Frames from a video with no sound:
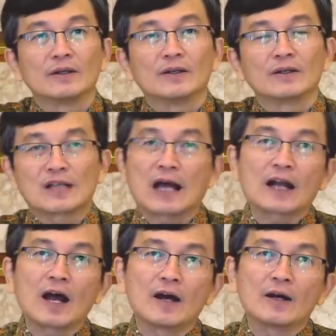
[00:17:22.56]

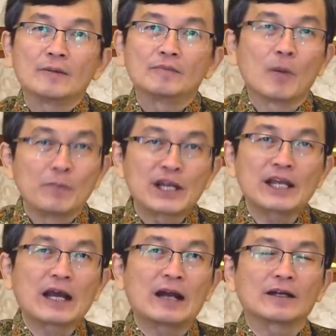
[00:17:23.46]
Sarah
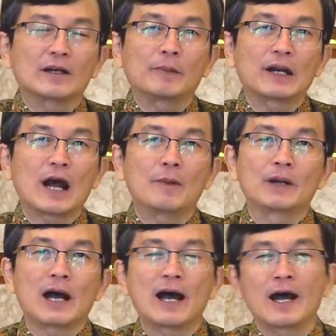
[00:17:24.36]
memberikan kepada
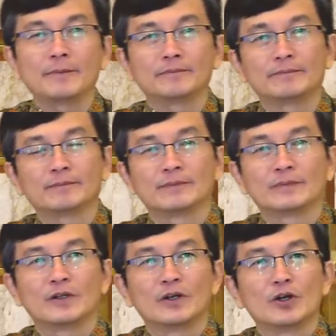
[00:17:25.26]
Abraham
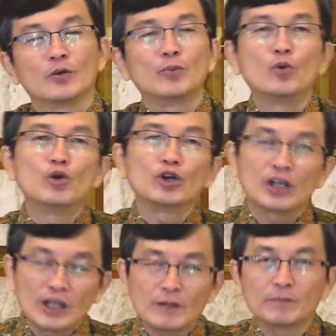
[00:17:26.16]

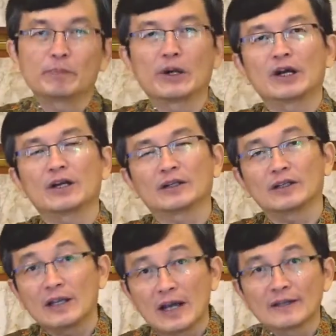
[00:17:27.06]
mungkin
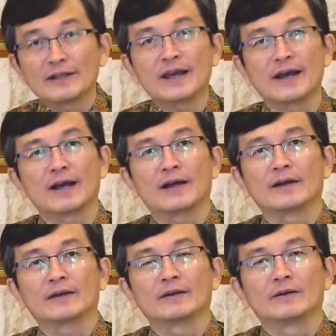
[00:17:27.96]
pengertiannya
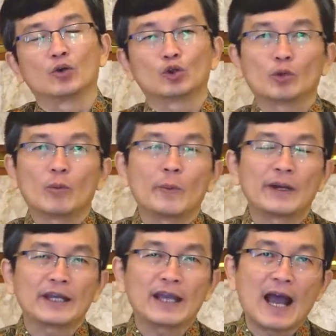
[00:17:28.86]
untuk
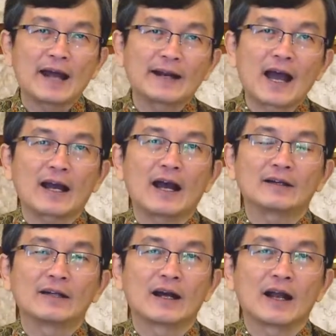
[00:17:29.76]
memiliki anak
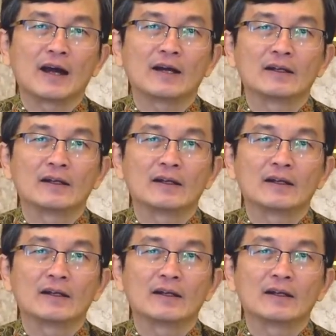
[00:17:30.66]
adalah